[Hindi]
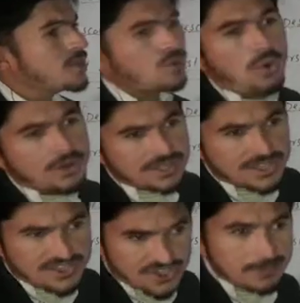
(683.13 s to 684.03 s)
थ्रू आउट इन
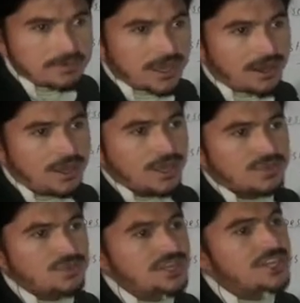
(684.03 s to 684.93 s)
दिस चैप्टर
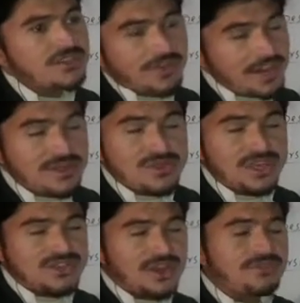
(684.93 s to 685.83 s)
सो इट इज वेरी
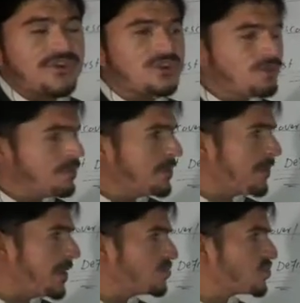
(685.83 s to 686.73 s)
इसेंशियल फॉर यू
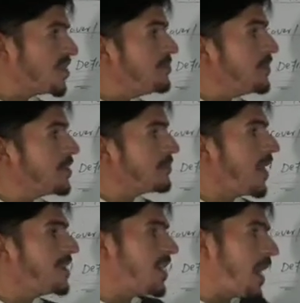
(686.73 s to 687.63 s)
पीपल टू कीप इन
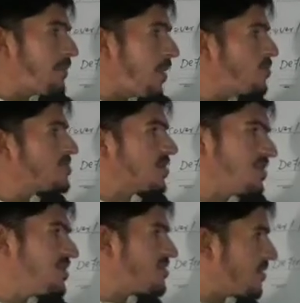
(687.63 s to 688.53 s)
माइंड अबाउट
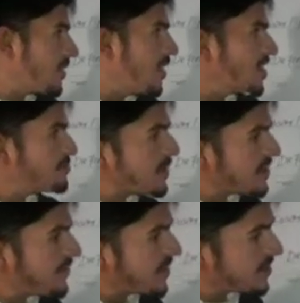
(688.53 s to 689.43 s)
दिस
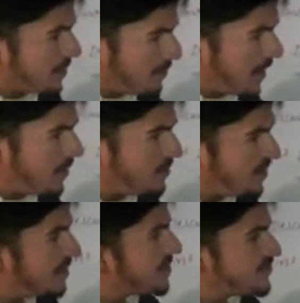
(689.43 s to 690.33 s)
स्पेसिफिक
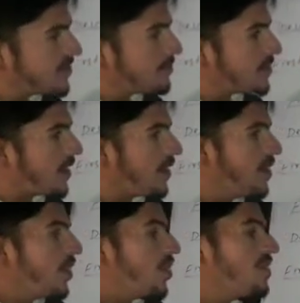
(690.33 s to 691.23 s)
टर्मिनोलॉजी इन दिस चैप्टर
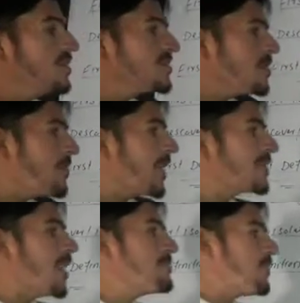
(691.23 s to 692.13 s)
और इसके बाद
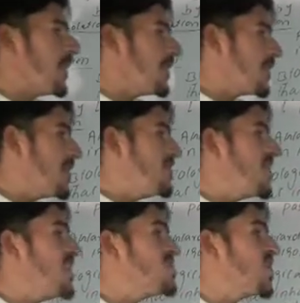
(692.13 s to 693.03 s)
हम पढ़ेंगे
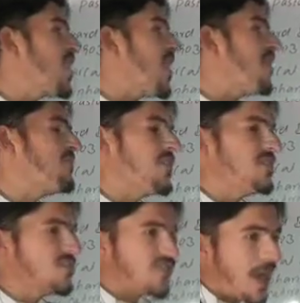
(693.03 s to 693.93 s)
नेचर ऑफ
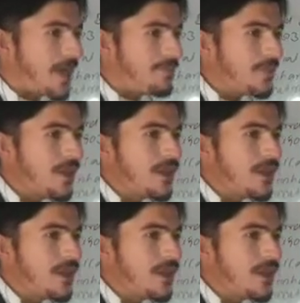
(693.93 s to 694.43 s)
इंजाइम